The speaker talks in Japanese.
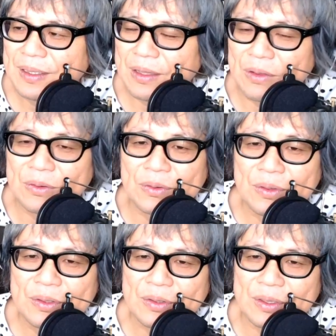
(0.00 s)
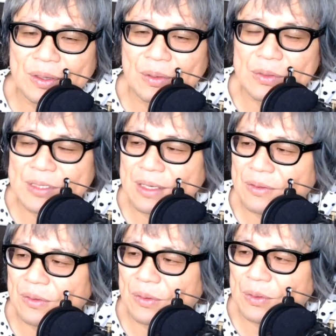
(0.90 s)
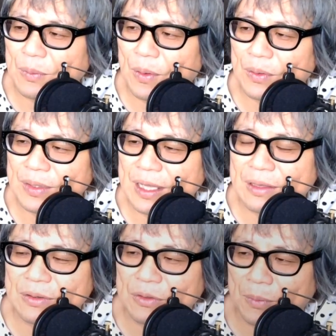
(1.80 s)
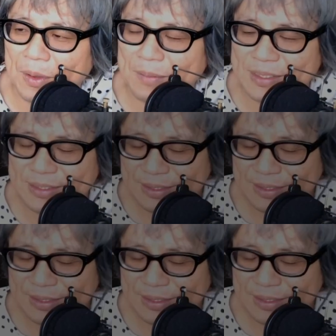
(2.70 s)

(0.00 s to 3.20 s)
ていう、え教えるということも出てくると思います。